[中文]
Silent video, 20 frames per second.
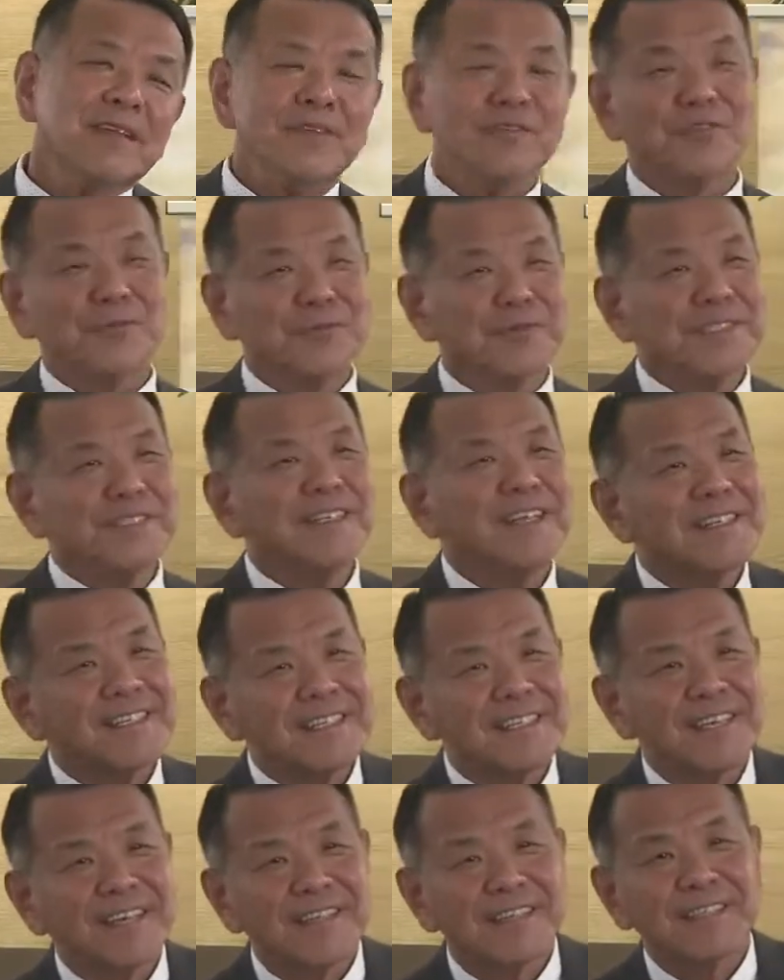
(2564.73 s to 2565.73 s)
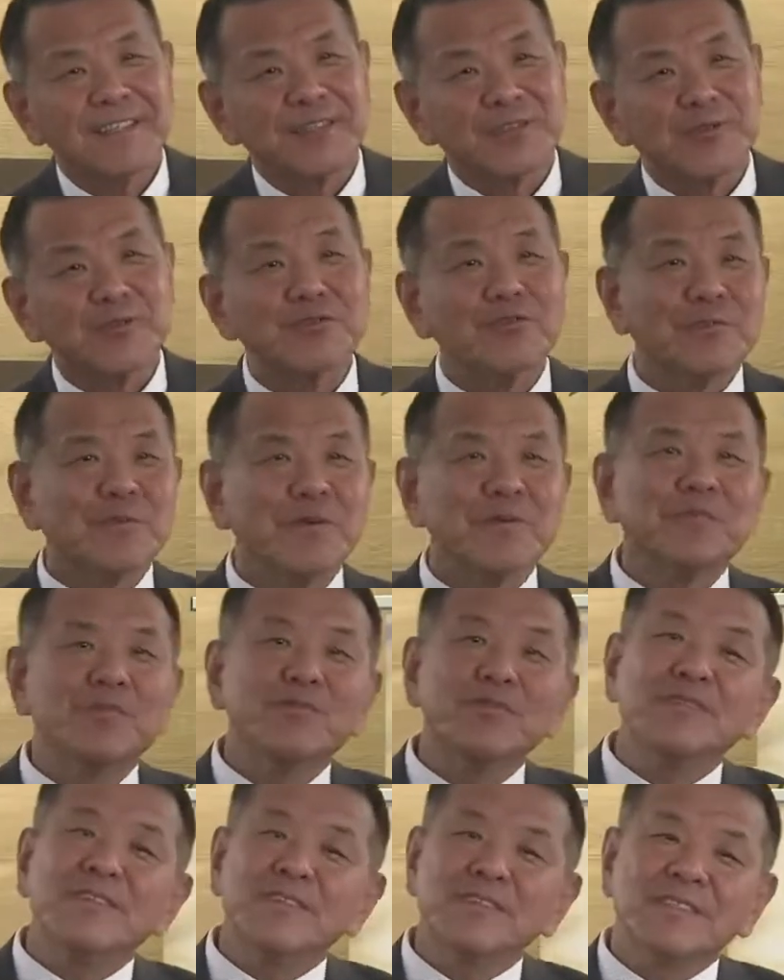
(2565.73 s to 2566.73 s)
我们今天也是这样，如果我们
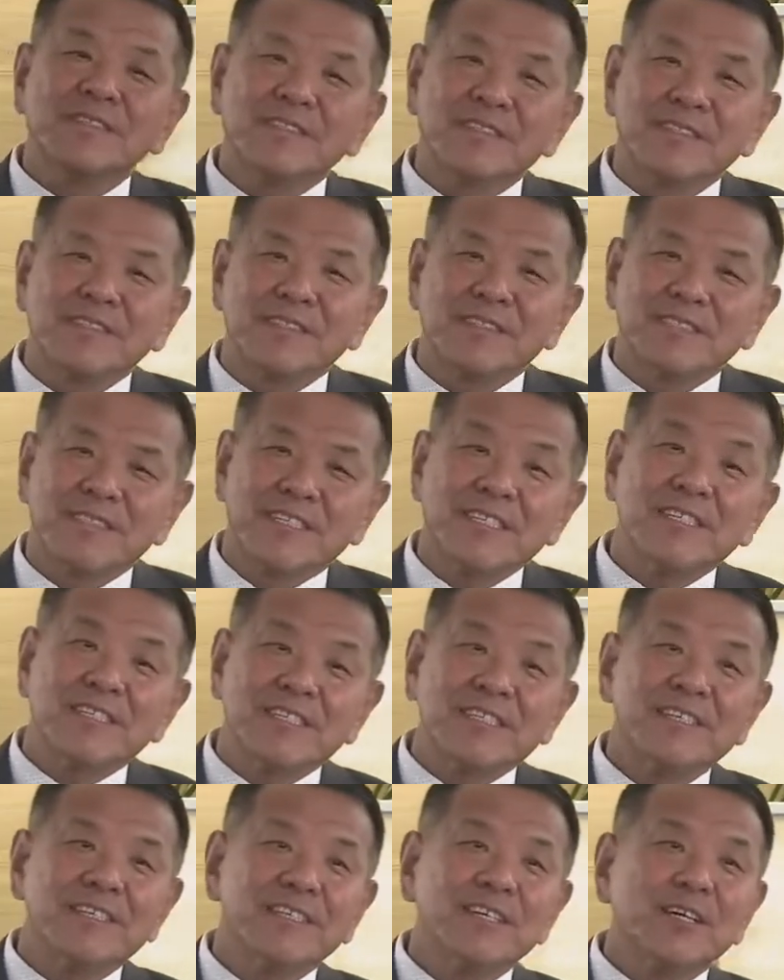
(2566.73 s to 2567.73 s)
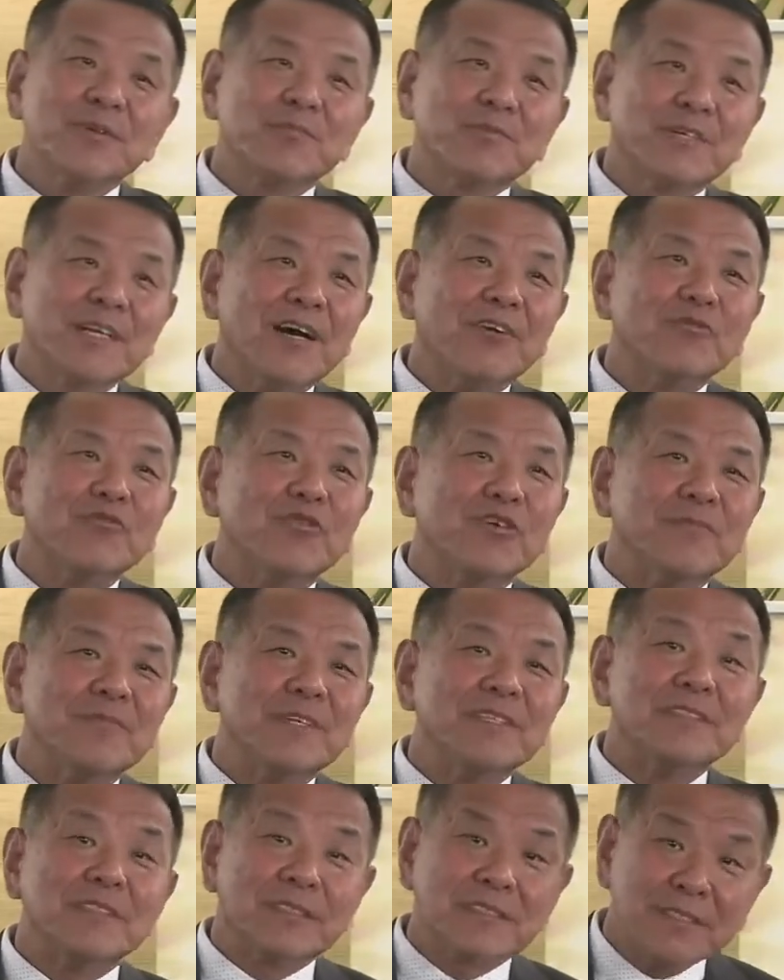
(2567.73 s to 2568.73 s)
不这这个不让我
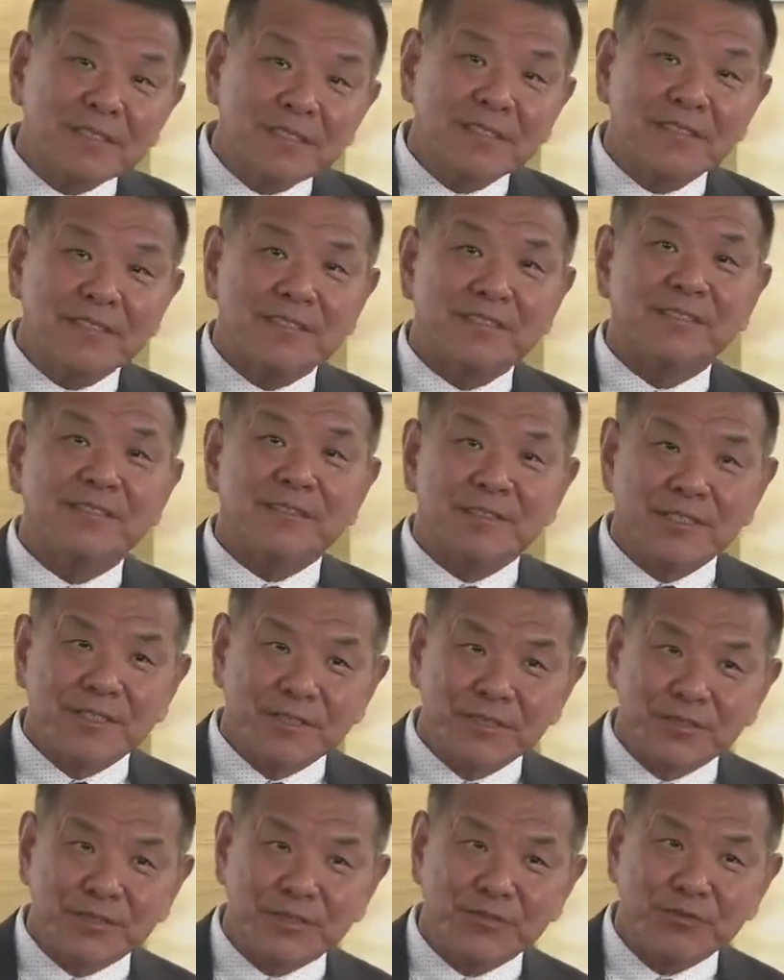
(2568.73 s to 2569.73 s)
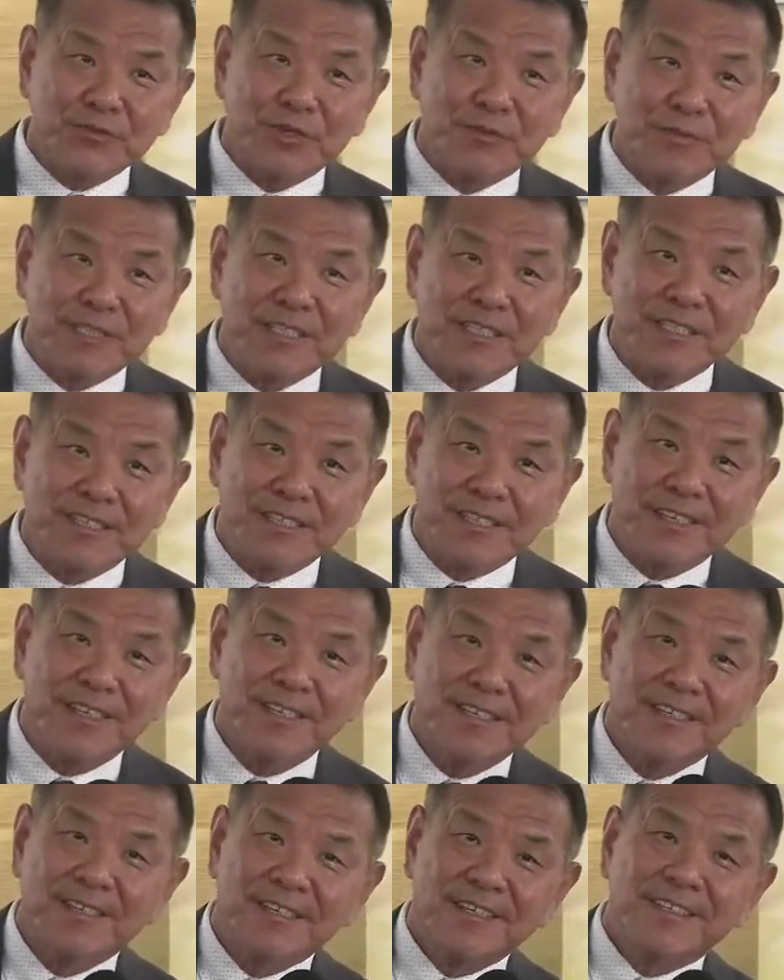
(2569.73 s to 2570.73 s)
们自己，就是我们这些
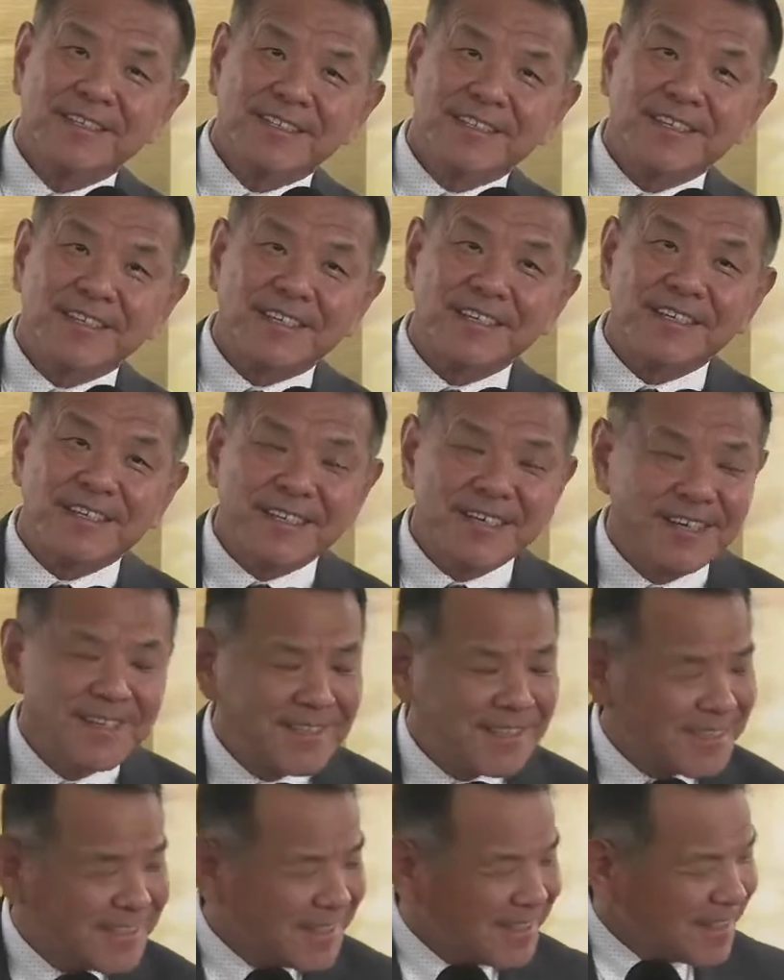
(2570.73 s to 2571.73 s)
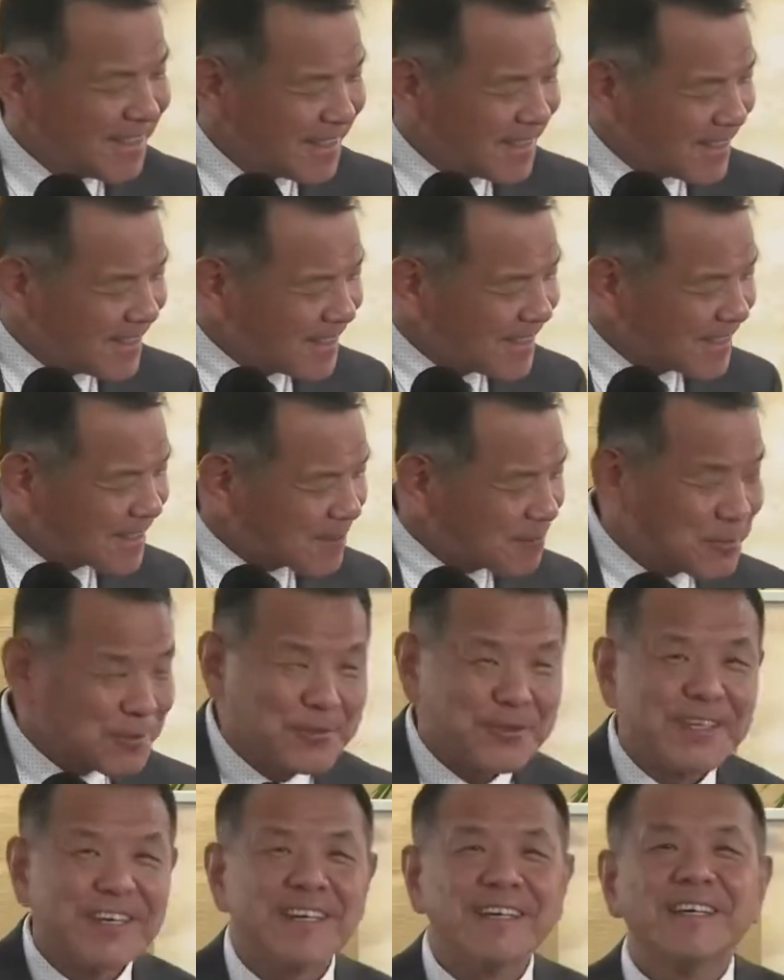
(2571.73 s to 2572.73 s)
这个呃怎么
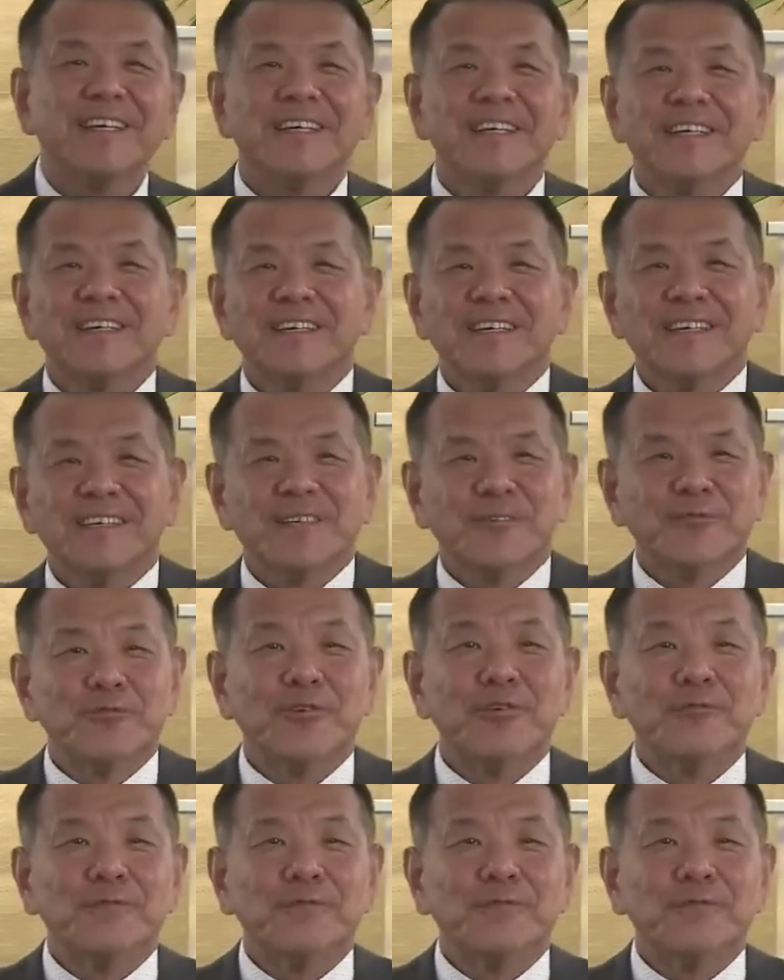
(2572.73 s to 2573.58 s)
说呀？呃，我